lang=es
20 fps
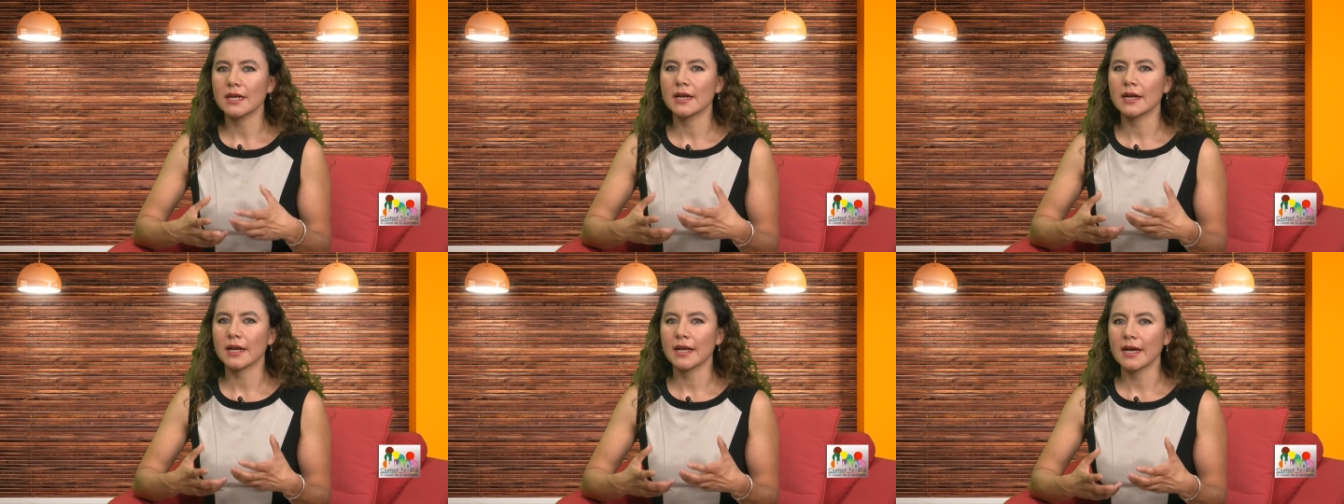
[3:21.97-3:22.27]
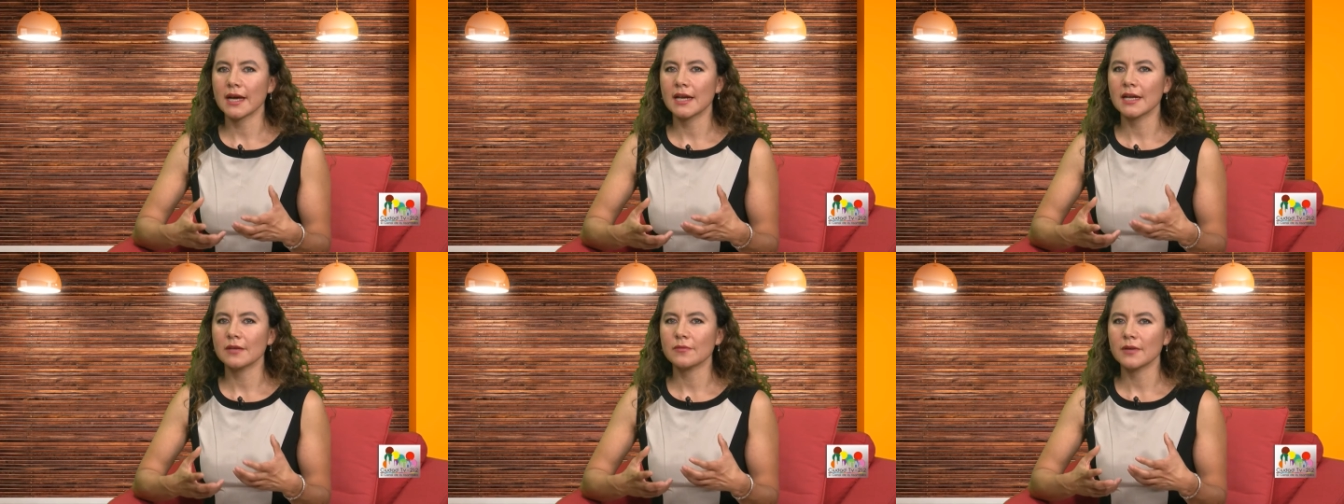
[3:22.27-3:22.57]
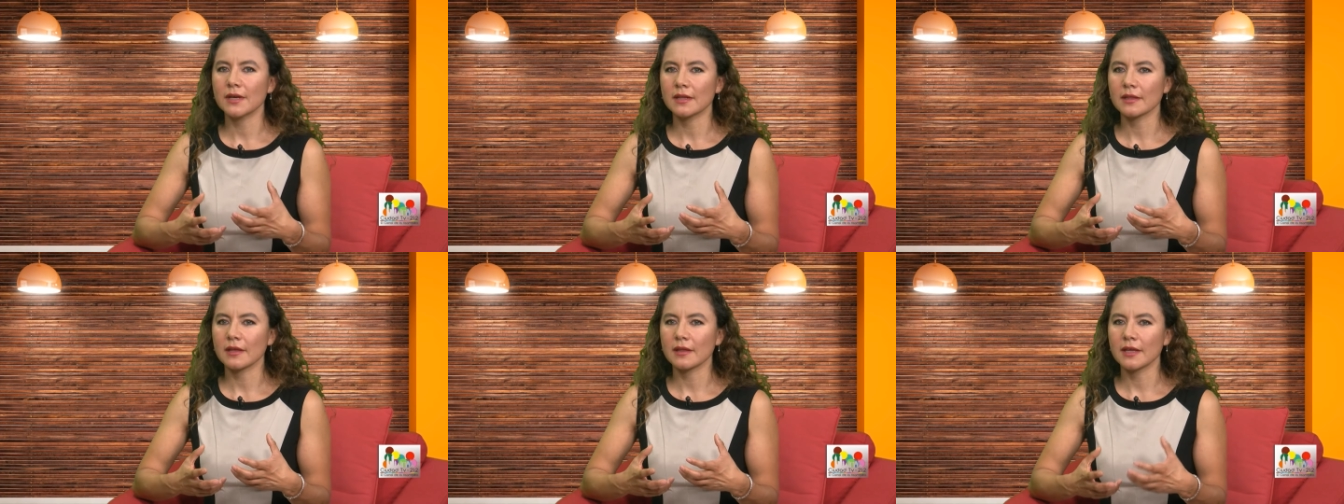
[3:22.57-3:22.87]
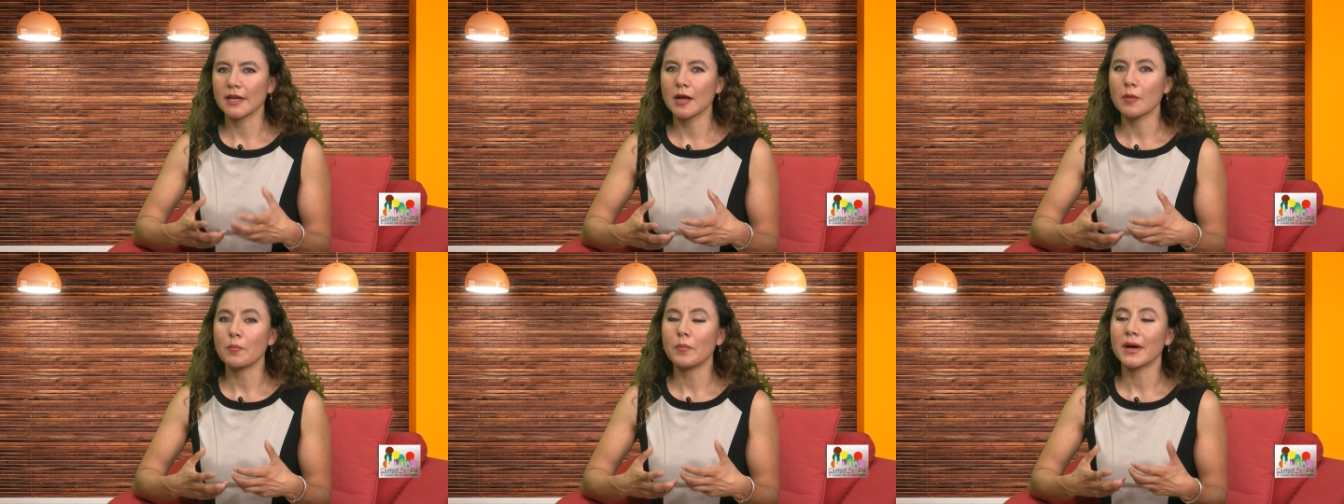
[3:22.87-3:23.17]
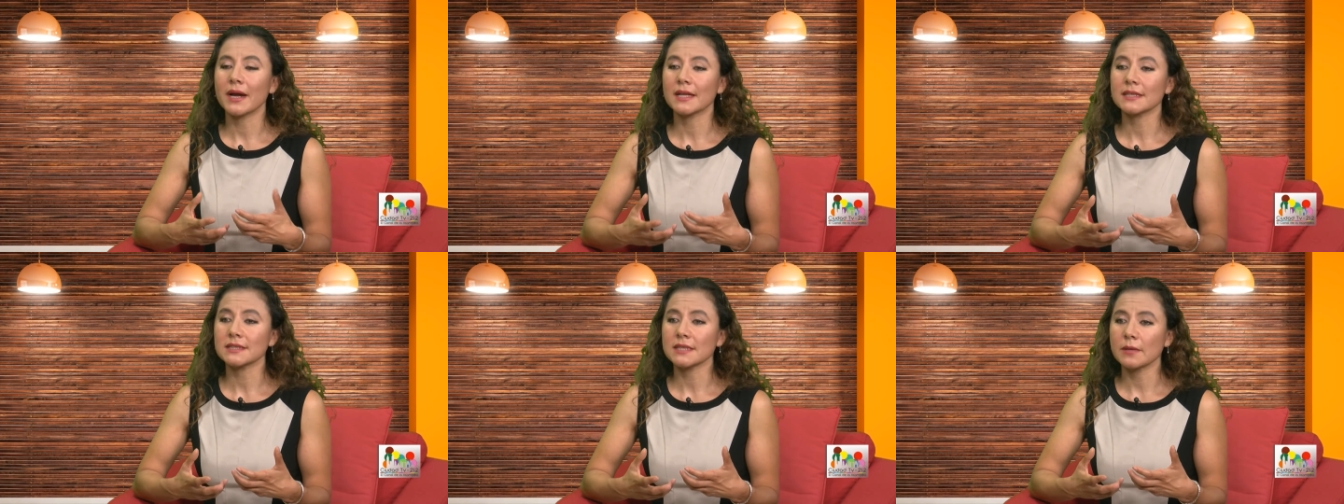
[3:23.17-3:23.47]
real y verdadera
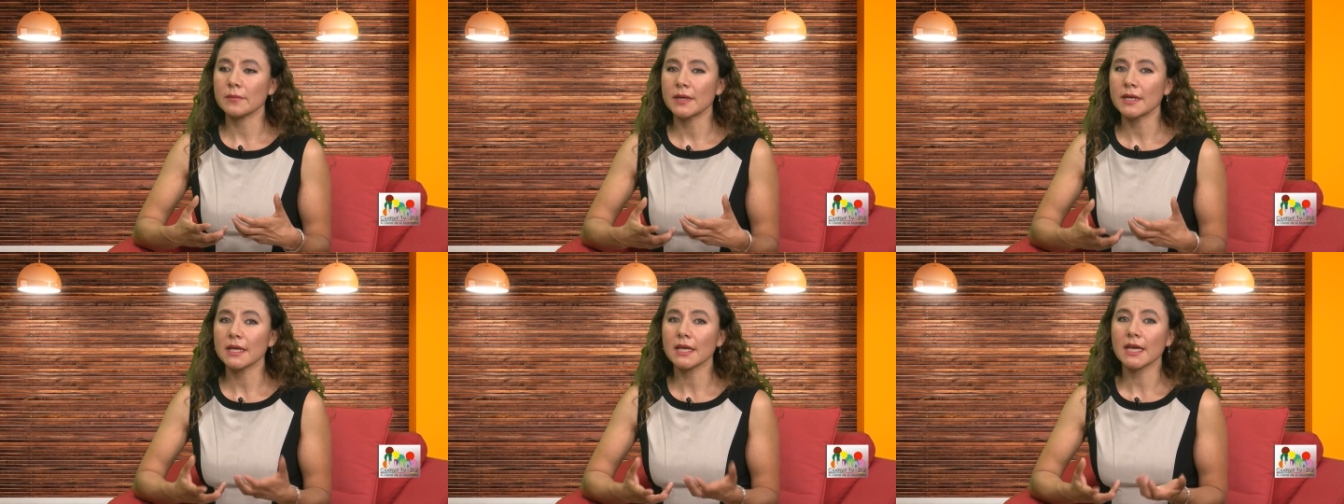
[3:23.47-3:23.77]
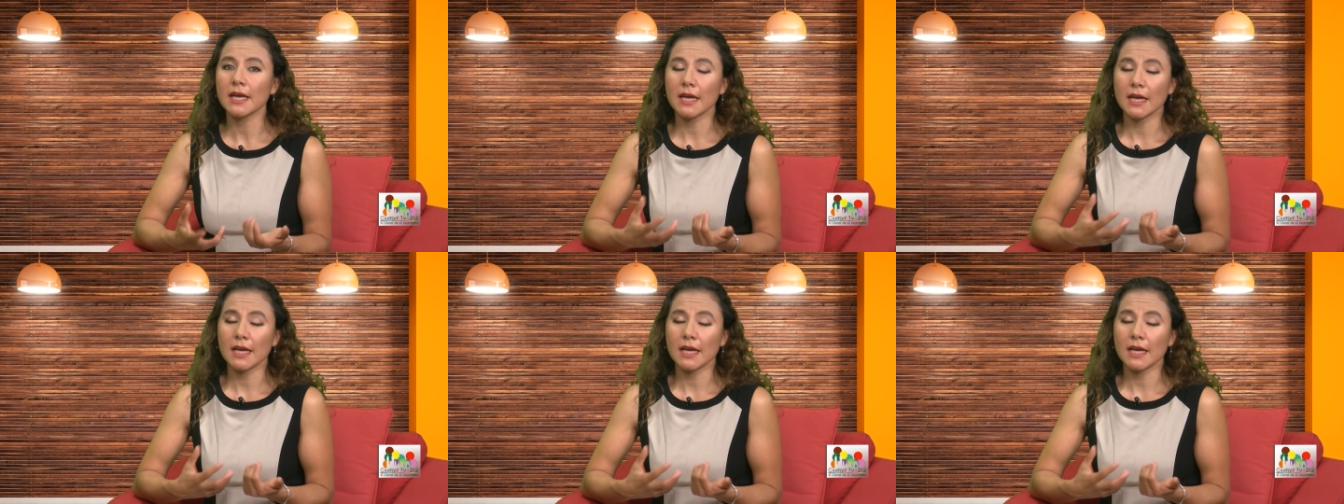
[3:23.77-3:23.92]
para saber